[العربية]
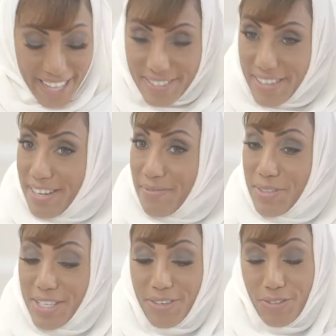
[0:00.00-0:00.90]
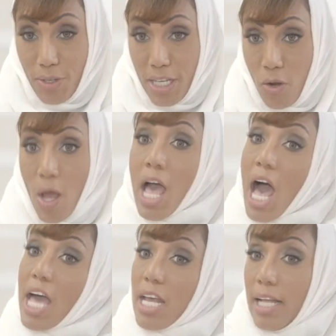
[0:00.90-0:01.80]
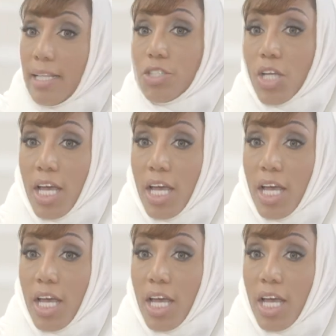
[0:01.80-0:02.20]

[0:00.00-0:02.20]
حتروحي للمدير وتقولي له انا احتاج